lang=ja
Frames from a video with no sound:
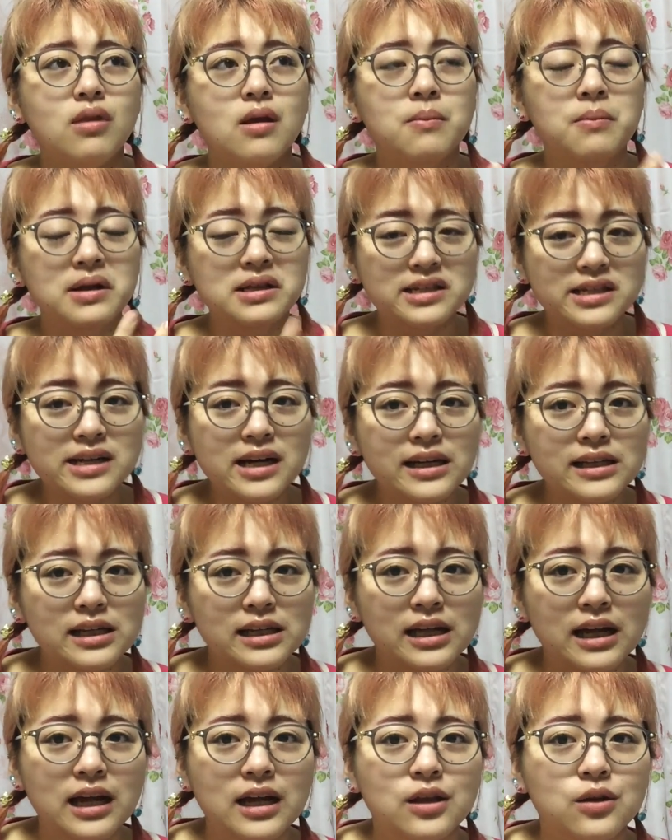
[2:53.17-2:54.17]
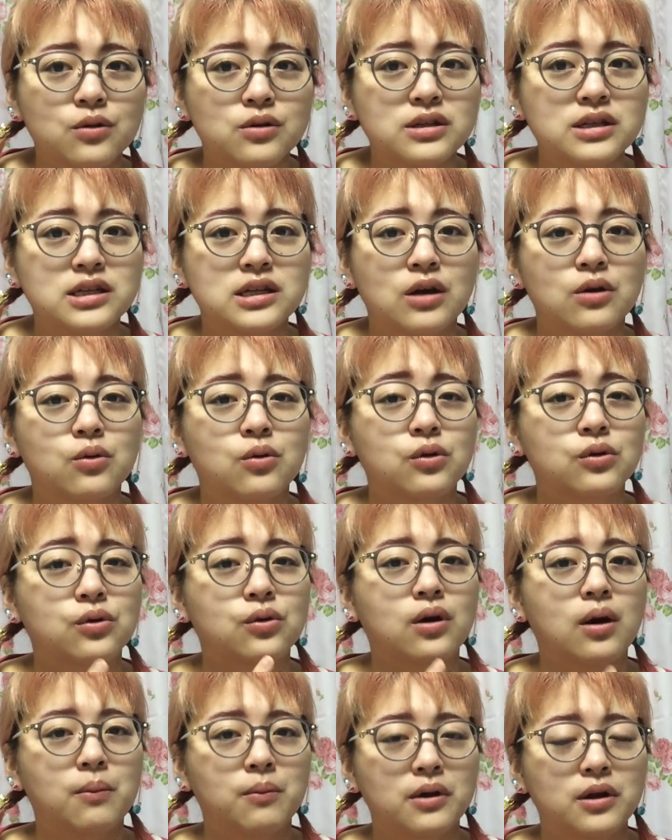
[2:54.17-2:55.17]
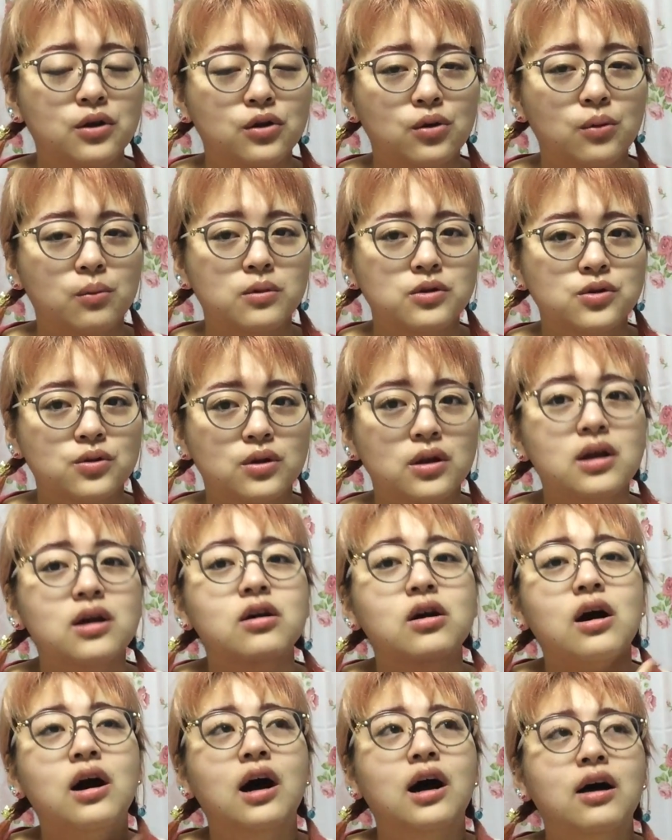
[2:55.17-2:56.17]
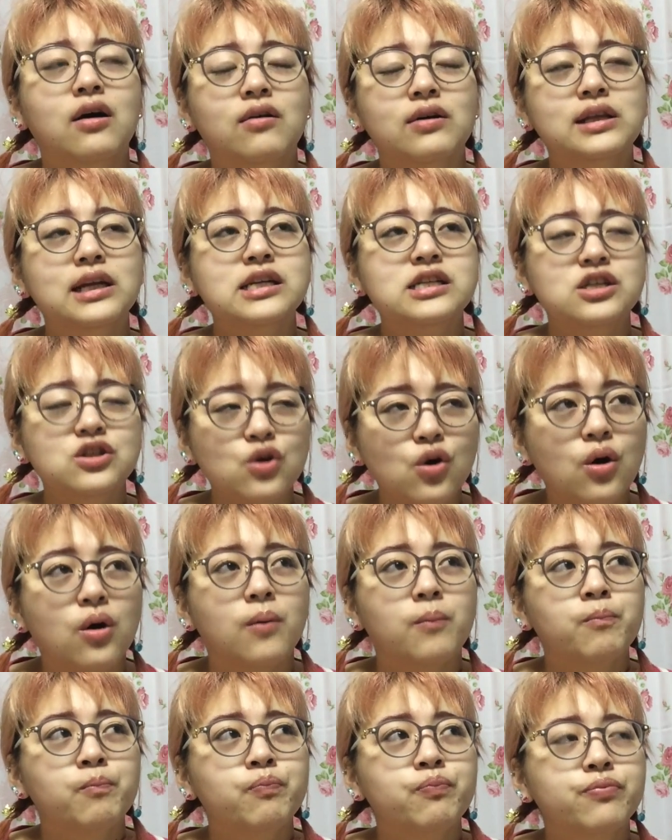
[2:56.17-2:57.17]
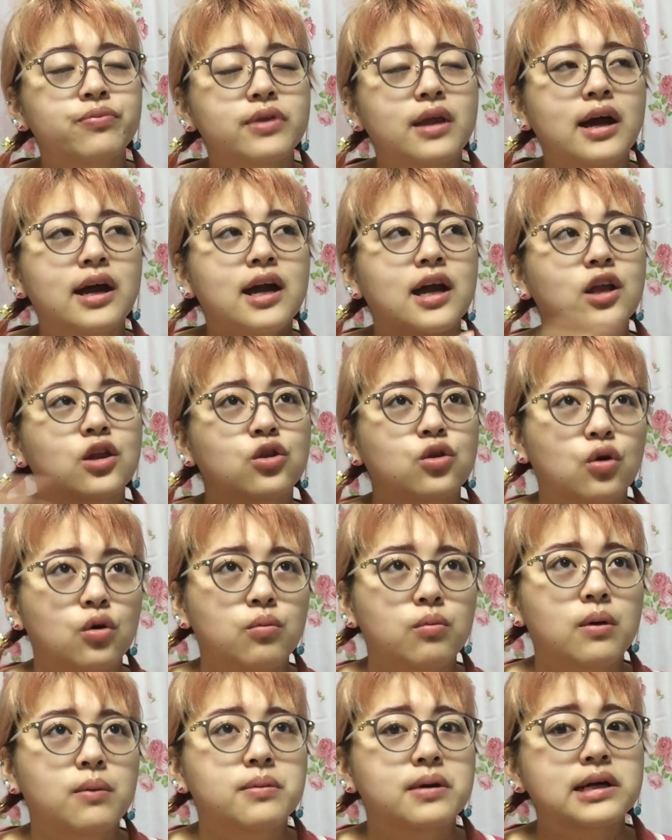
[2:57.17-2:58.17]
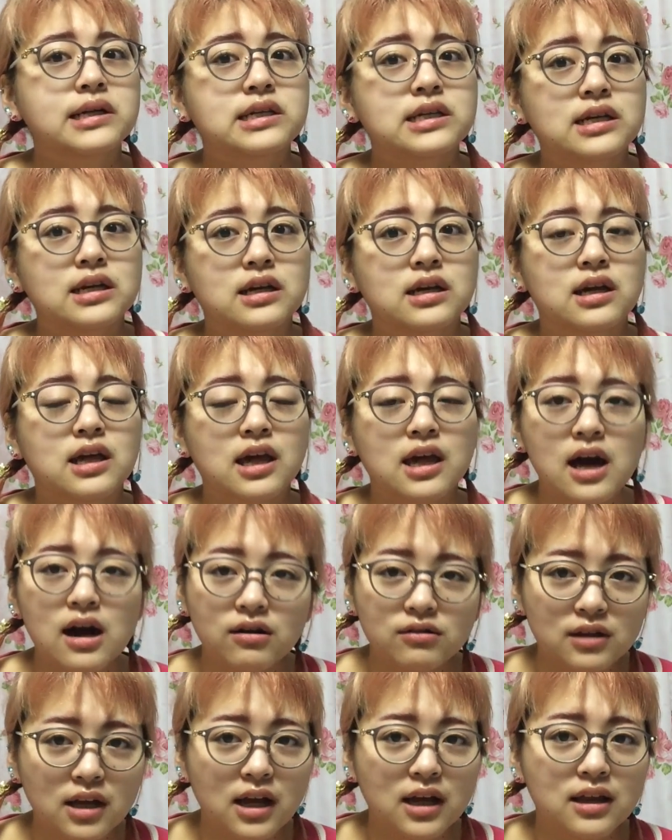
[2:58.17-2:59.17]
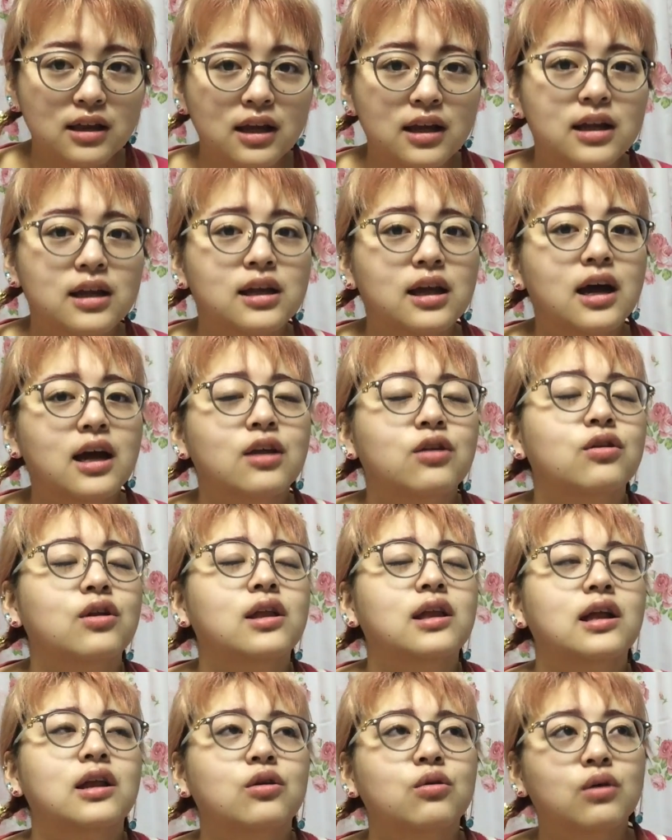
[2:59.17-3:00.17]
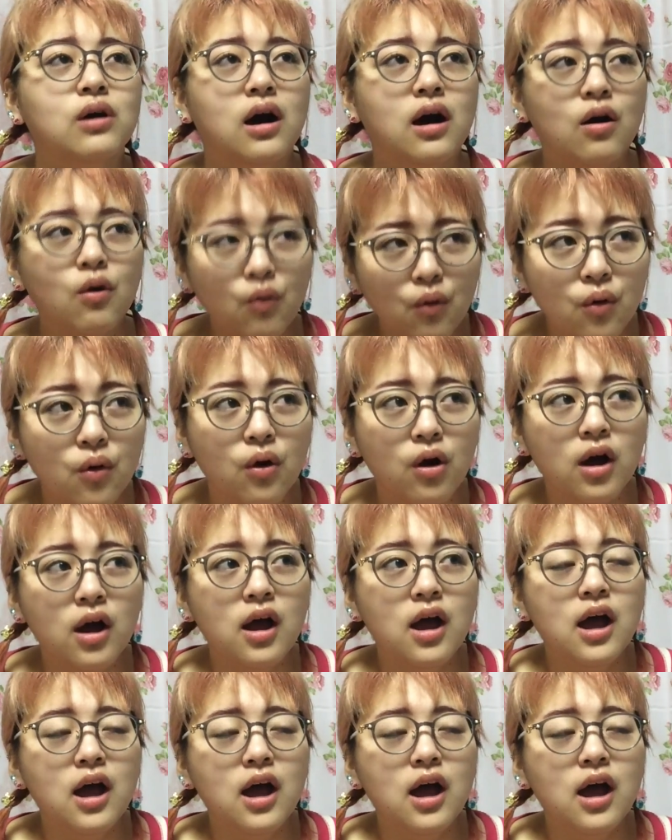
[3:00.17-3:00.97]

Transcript: 間違ったダイエットをしちゃう子とかもいると思うんですよ。ていうか、私のダイエット、まあ昔企画でやっていたダイエットだったりとかを、